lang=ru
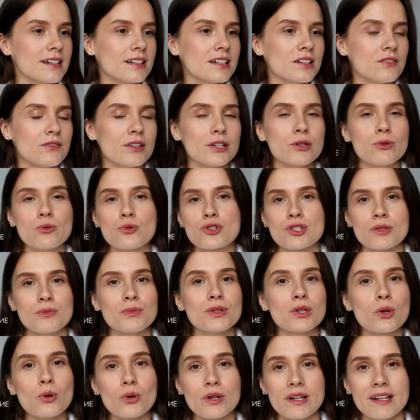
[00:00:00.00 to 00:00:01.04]
я говорю уже
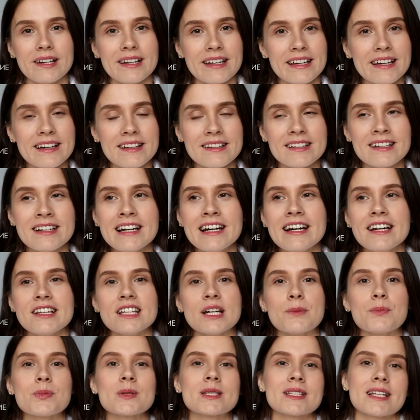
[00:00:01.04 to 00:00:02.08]
много лет,
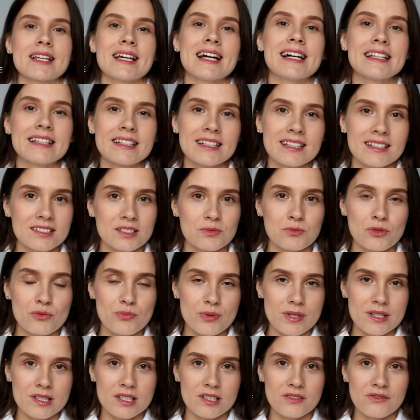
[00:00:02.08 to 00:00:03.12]
я постоянно к этому
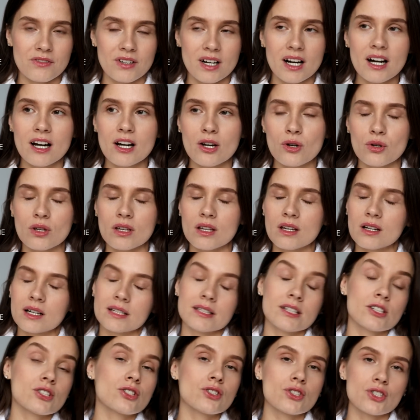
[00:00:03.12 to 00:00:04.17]
призываю, и,
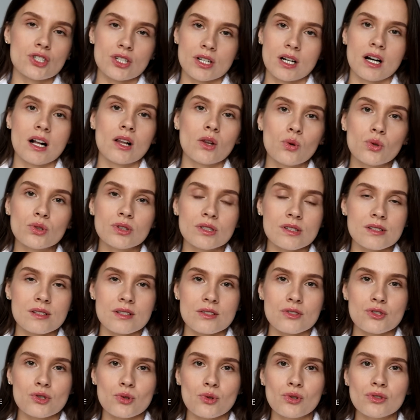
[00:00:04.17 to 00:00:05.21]
конечно же, холодный
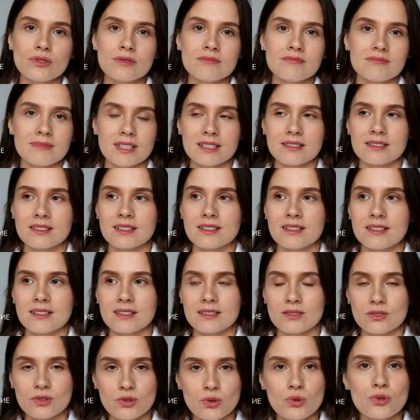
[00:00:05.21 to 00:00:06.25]
сезон –
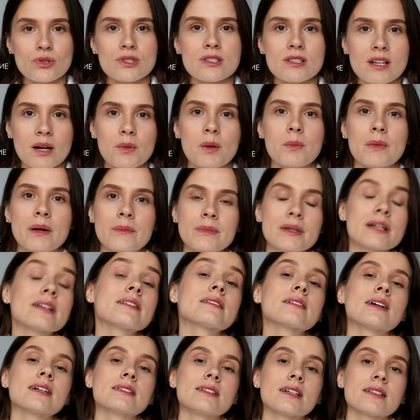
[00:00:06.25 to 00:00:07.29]
это тот самый
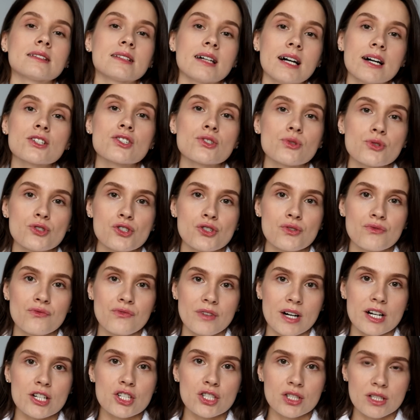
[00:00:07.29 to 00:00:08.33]
момент, когда также очень
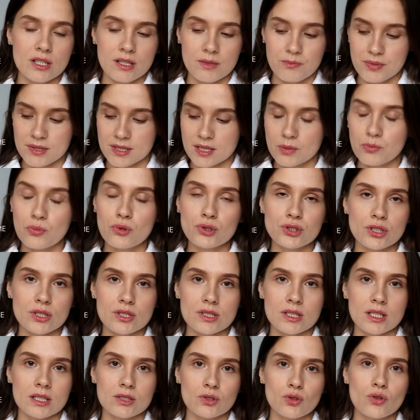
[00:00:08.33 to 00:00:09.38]
важно
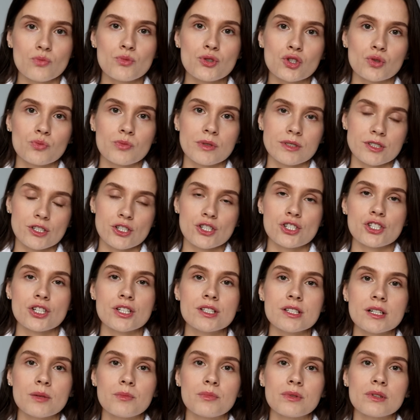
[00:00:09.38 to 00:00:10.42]
позаботиться о том, чтобы
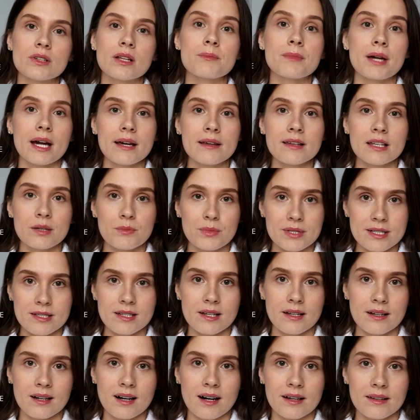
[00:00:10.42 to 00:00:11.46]
очищение было мягким и
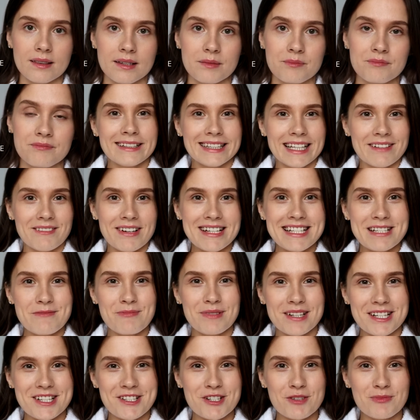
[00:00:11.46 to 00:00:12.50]
деликатным. Давайте
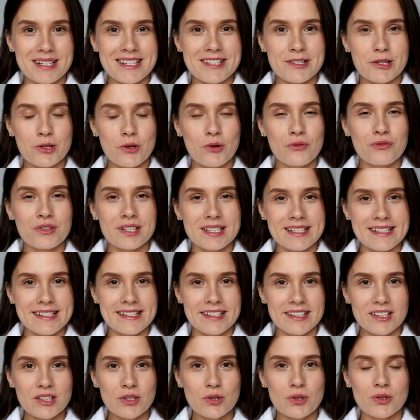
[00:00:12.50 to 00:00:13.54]
перейдем от слов к
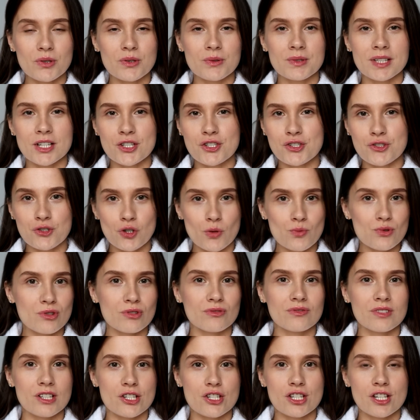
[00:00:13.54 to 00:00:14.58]
делу, начнем с
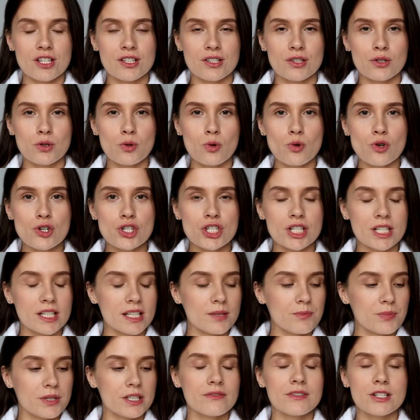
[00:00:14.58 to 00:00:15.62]
увлажнения кожи,
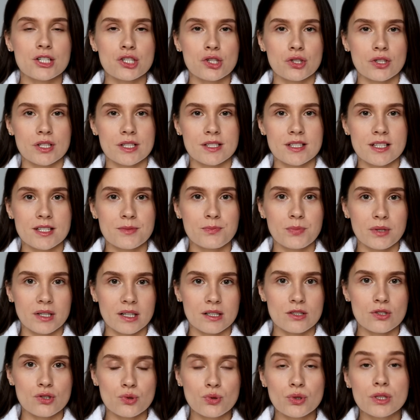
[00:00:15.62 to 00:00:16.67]
и первое, что я здесь
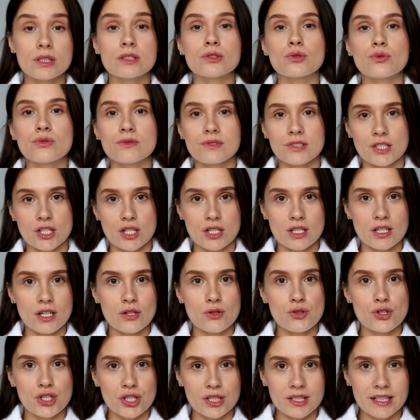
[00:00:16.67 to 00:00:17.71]
покажу, это
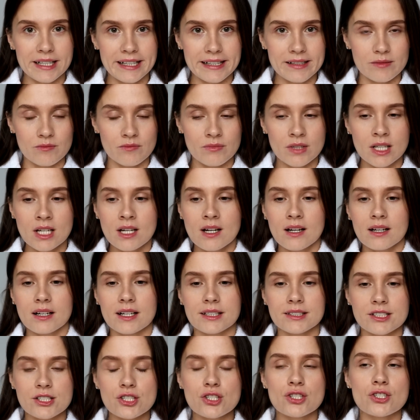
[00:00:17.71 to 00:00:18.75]
увлажняющий крем.
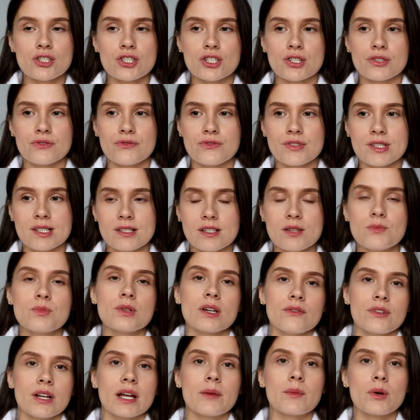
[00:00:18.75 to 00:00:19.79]
Конечно же, в
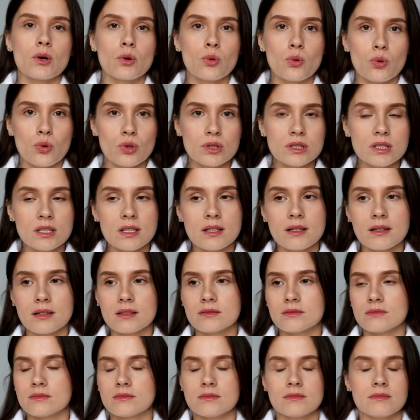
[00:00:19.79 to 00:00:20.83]
зимнее время года